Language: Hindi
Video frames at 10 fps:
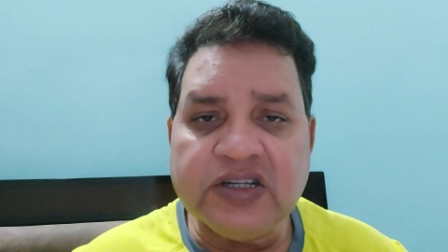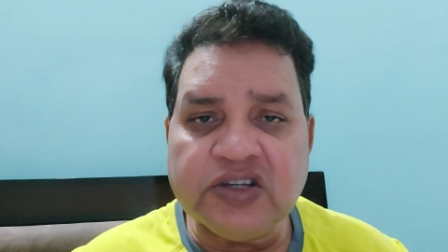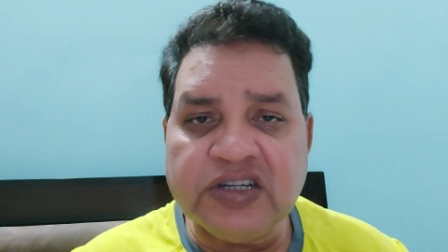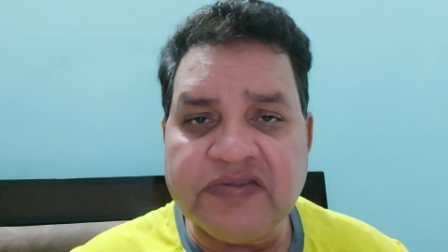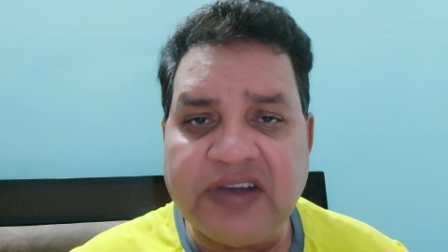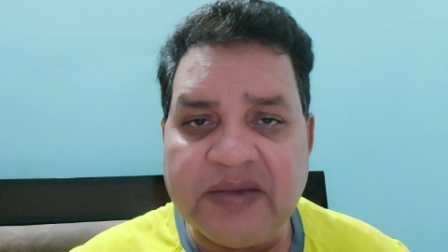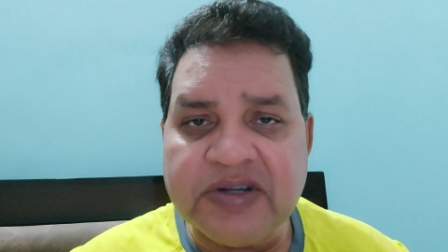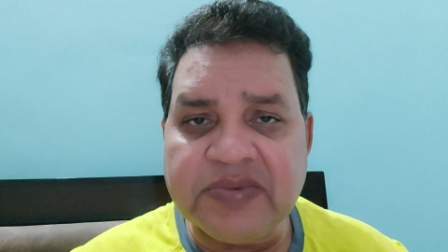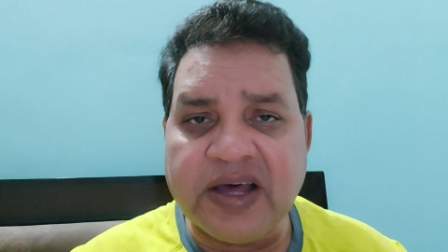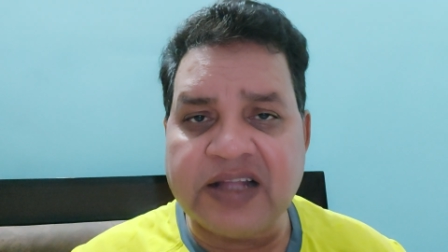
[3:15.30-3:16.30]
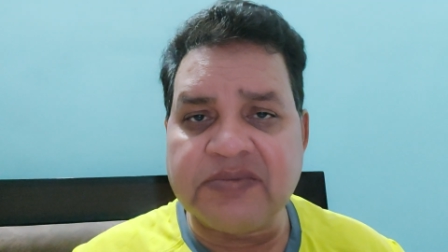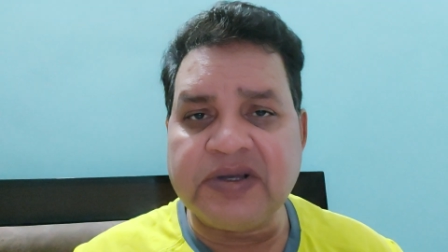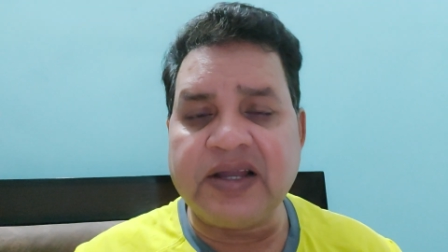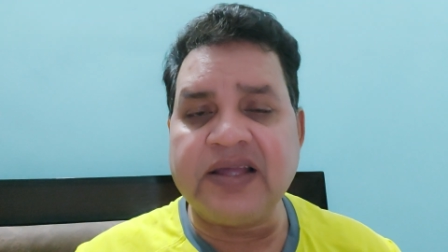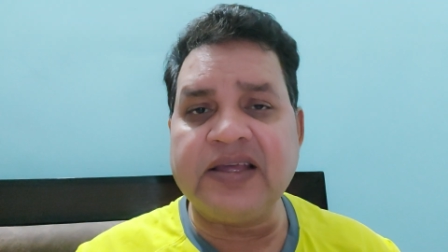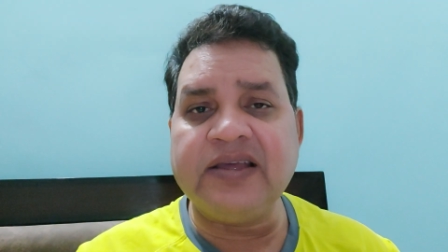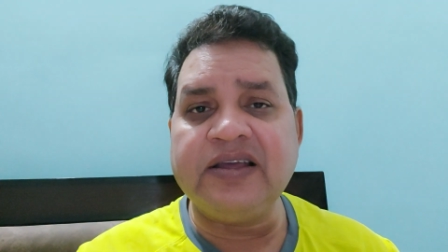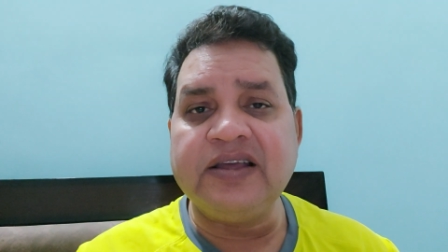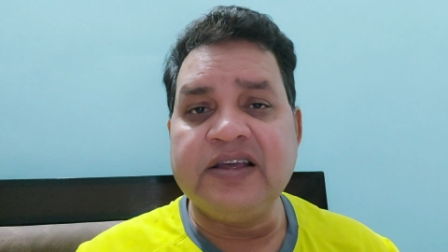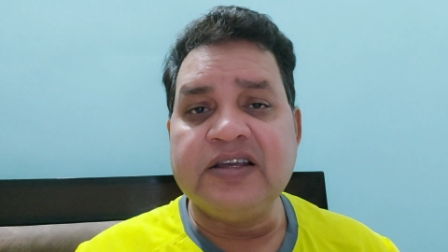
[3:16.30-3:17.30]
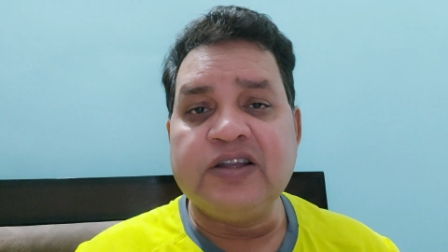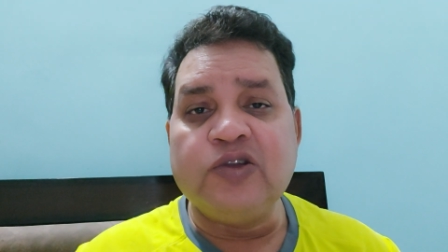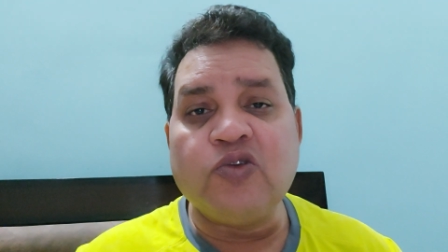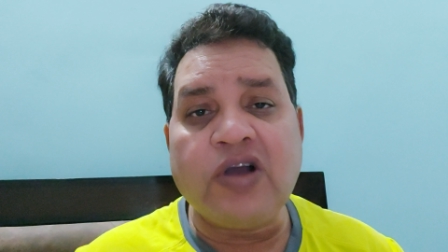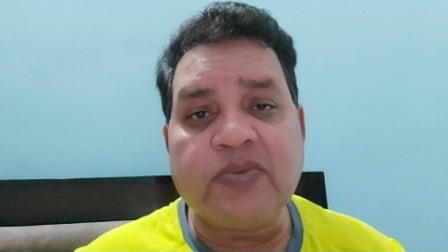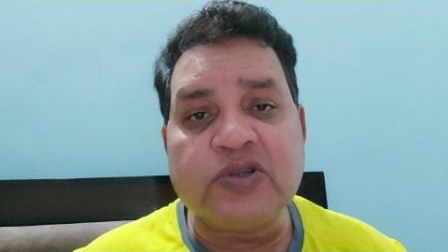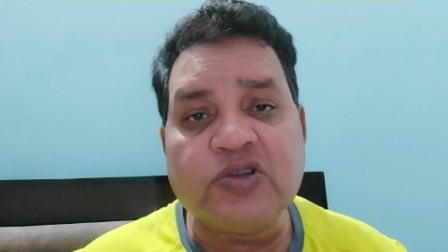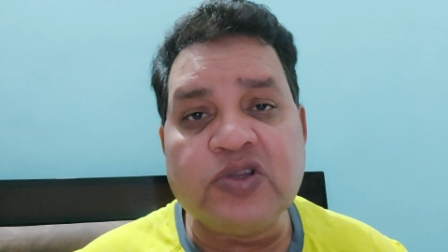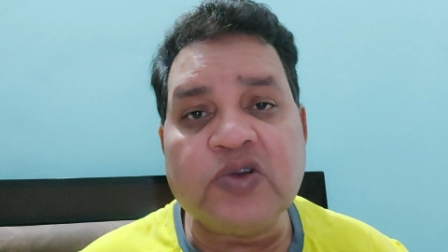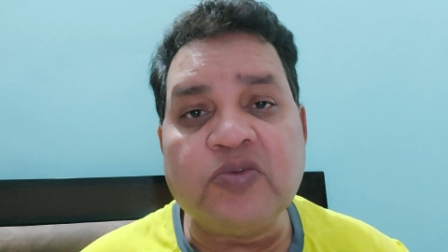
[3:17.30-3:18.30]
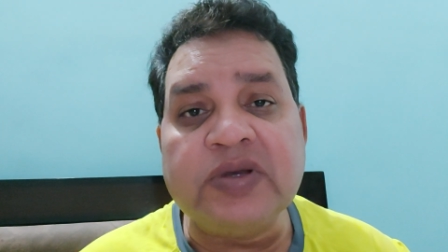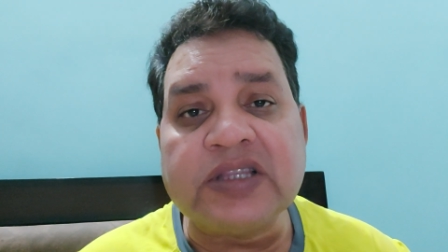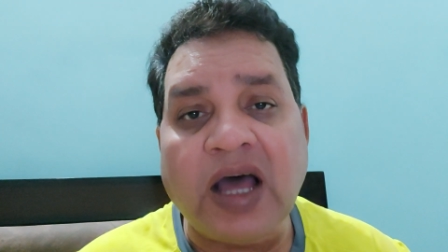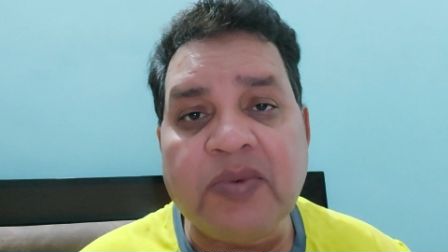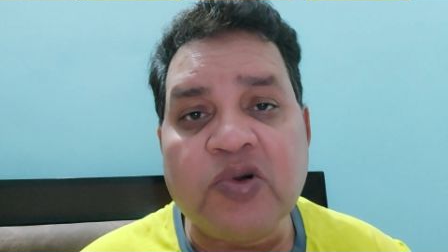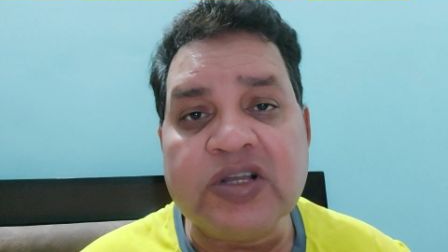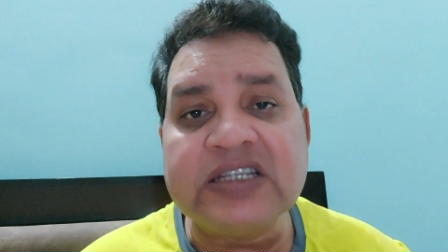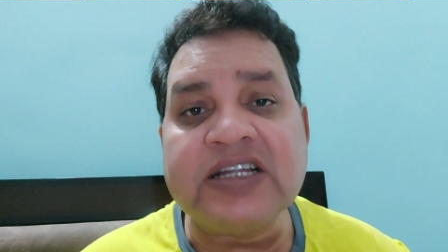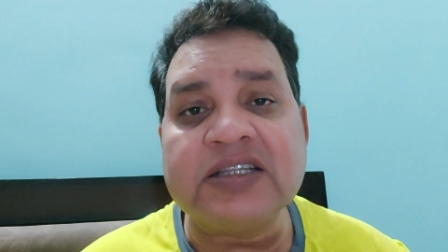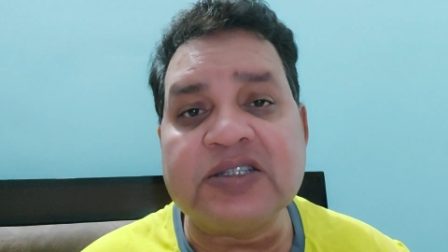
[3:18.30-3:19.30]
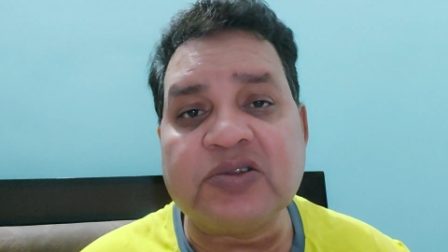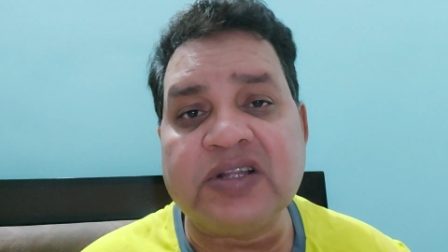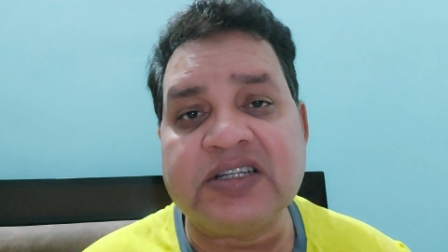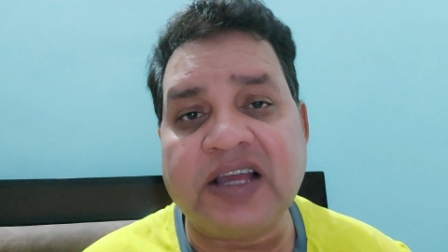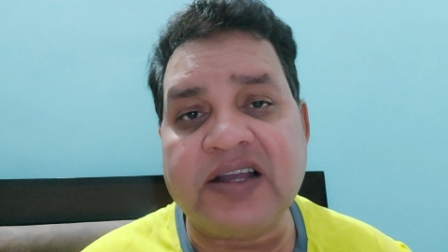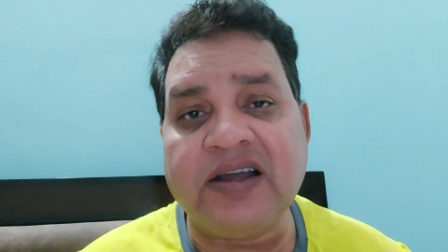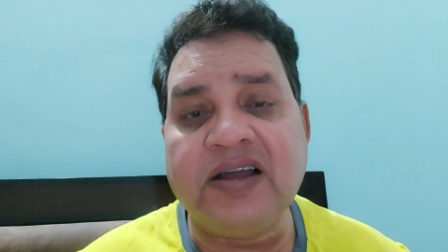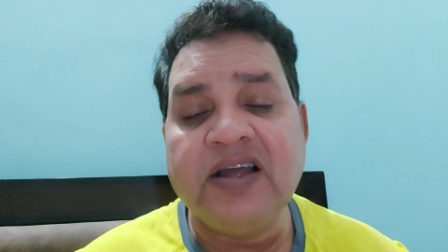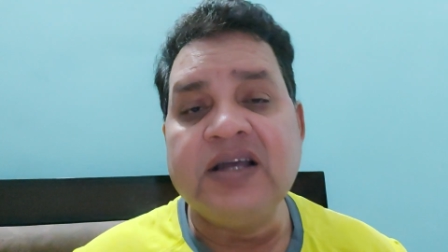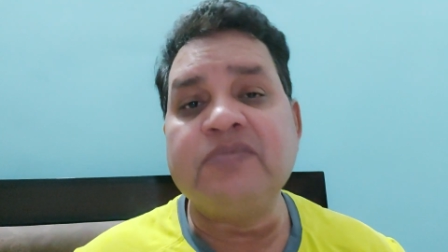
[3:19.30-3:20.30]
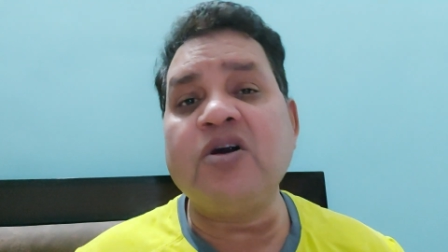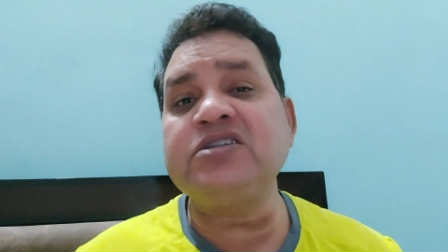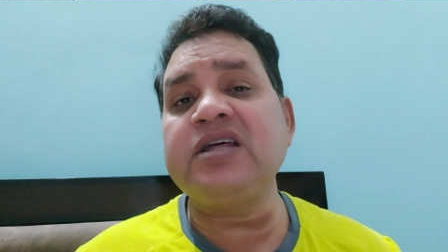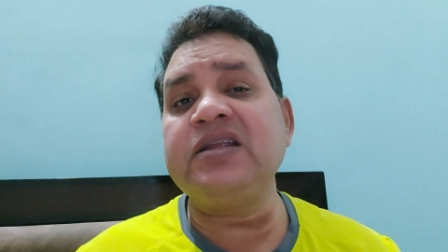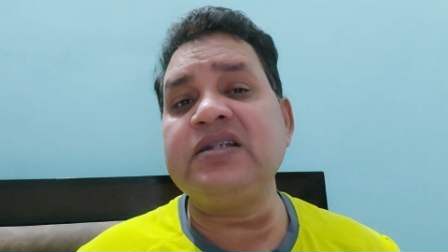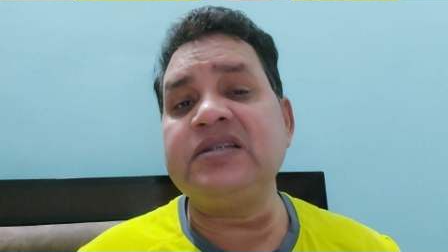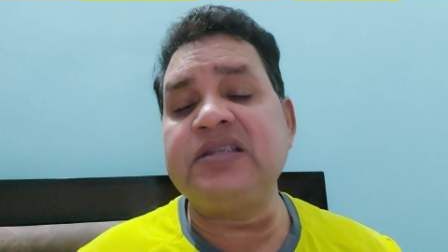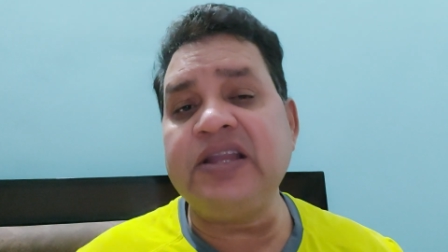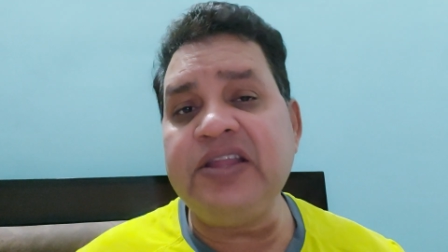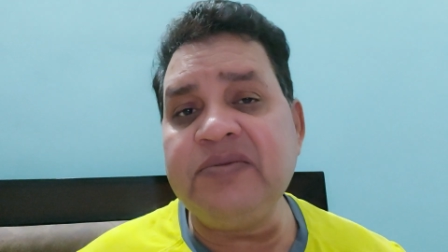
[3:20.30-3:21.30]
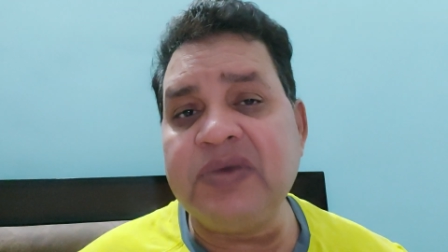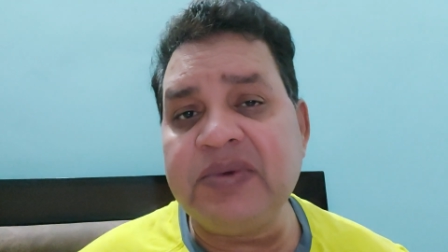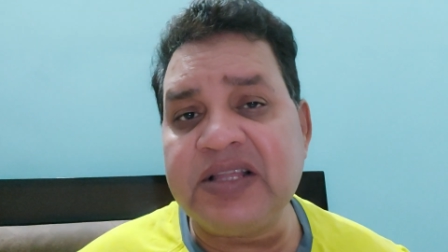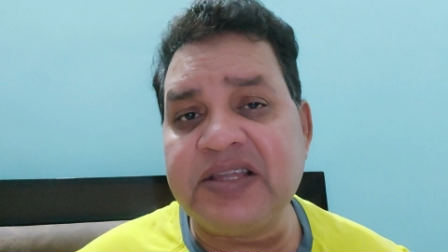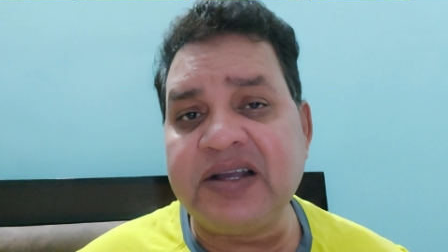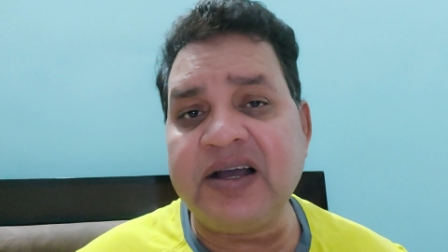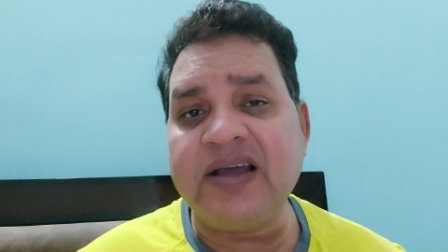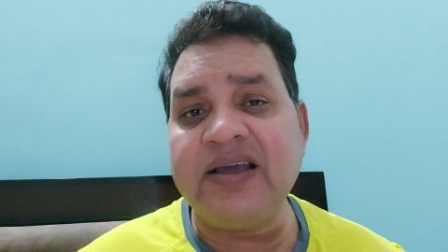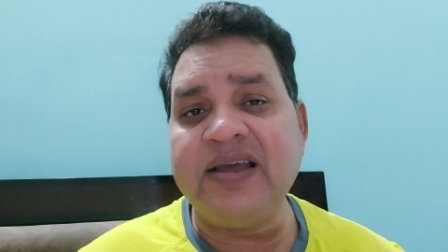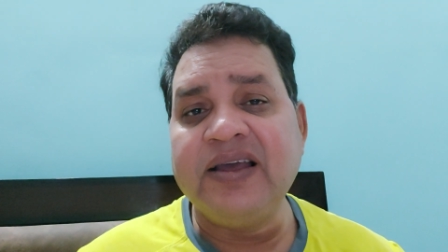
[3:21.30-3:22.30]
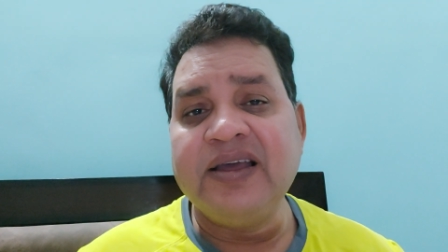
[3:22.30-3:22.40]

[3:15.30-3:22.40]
ट्वेंटी फाइव मिनट में ख़त्म करेंगे लोग आपको सुनने को बेताब होंगे ज़्यादा सुना जाएगा बहुत सारी ट्रेनिंग में मैंने देखा है